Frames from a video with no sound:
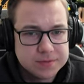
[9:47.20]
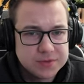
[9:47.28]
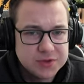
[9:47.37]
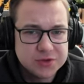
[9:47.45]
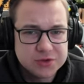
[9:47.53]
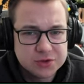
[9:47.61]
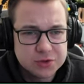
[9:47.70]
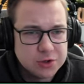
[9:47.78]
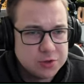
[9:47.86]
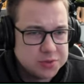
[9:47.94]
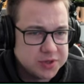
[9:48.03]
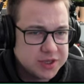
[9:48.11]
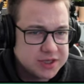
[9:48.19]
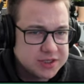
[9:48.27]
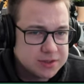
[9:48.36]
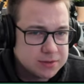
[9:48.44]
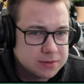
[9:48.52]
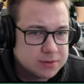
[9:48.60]
To do dupy
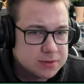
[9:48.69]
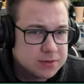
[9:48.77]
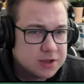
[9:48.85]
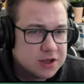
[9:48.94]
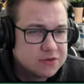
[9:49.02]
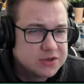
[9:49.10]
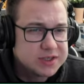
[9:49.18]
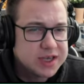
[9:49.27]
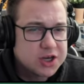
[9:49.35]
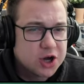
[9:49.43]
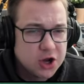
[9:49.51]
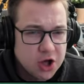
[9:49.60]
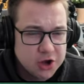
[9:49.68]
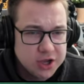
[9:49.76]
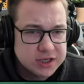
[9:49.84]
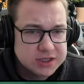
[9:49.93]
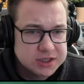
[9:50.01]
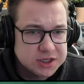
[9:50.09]
jest. Wszystkie kolory
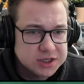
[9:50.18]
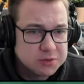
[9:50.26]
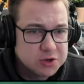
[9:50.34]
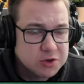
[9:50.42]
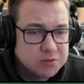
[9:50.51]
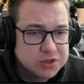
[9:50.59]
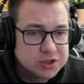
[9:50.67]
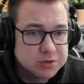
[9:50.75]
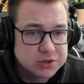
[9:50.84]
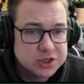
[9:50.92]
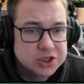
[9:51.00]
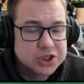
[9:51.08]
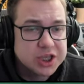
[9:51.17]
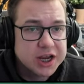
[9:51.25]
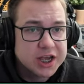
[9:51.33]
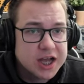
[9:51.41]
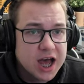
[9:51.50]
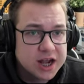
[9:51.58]
i streety mogą być zrobione z
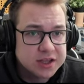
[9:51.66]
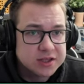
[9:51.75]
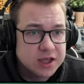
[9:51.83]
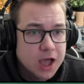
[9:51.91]
czterech kart.